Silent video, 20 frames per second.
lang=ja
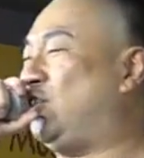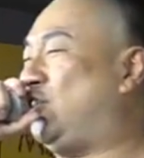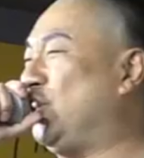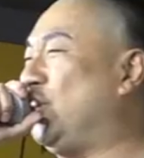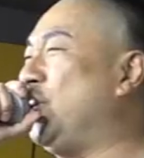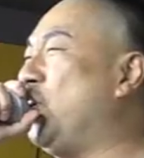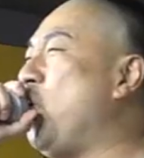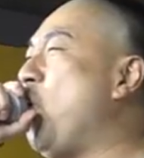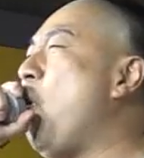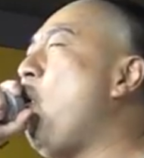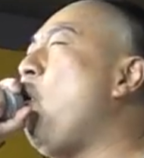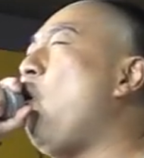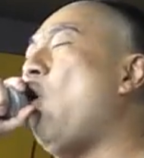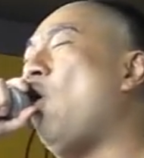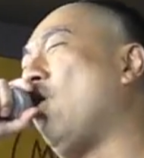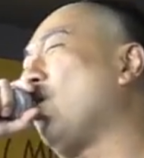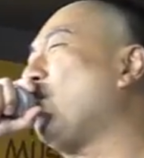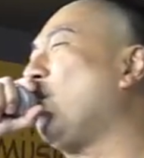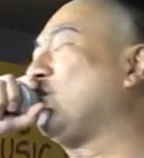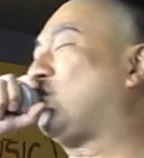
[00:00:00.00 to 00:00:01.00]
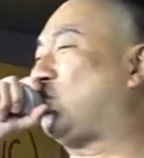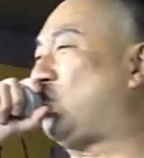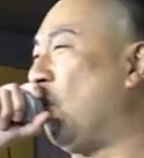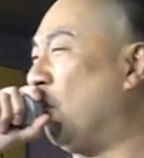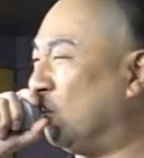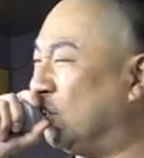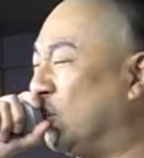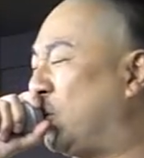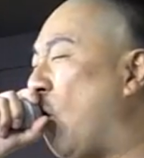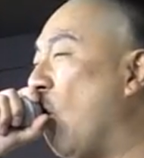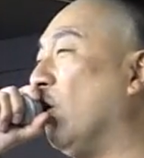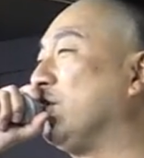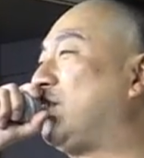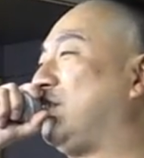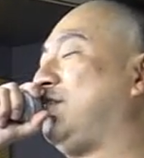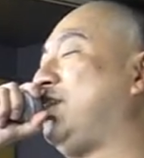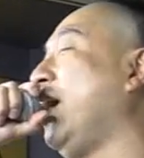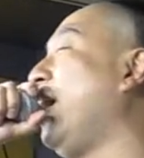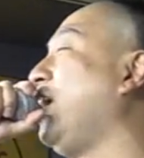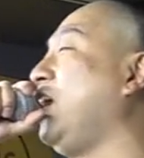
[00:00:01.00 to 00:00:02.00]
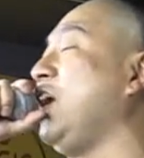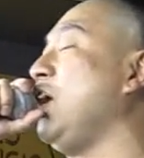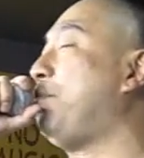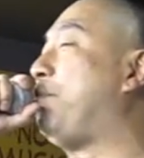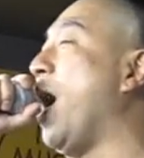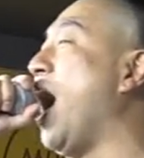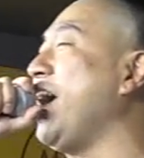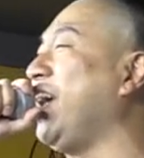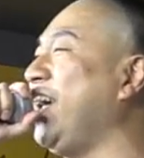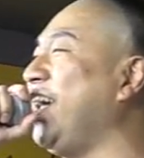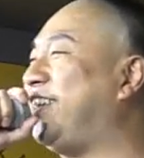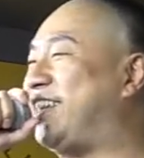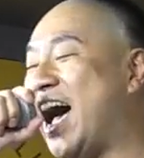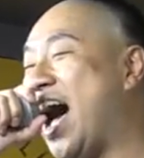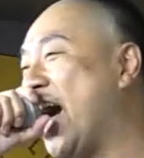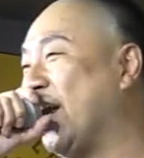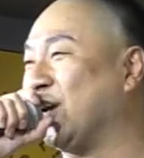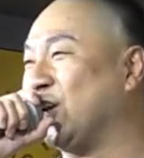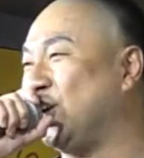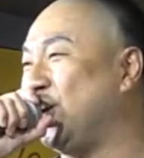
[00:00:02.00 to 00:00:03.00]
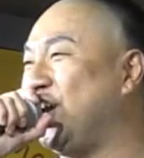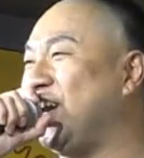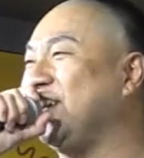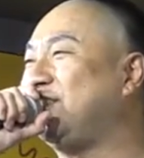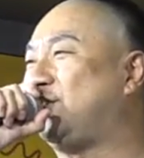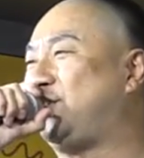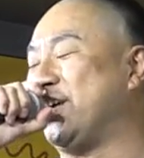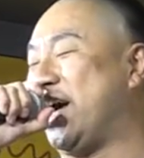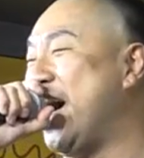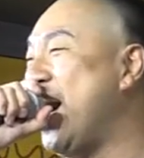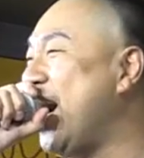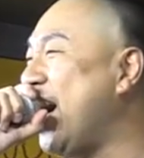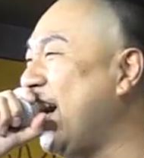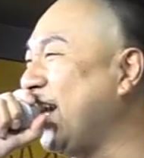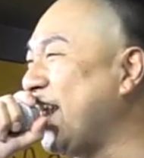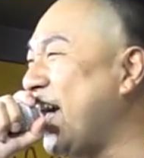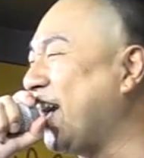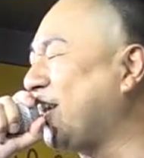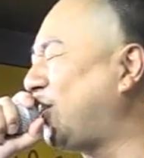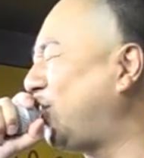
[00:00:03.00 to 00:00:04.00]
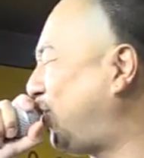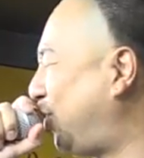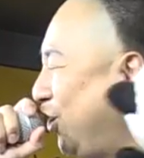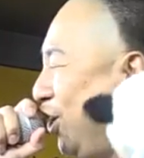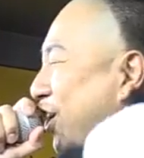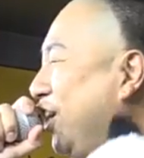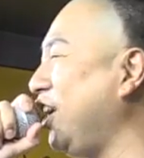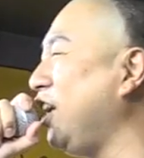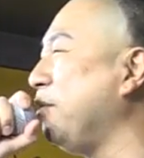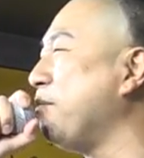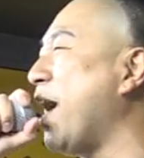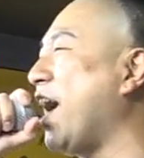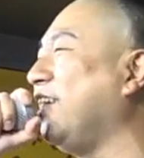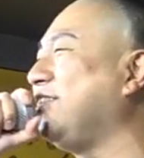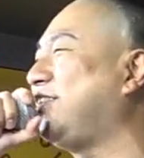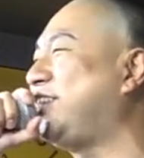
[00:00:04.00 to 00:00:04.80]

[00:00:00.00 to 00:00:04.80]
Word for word: 二郎おろちょんこってり白湯いただきま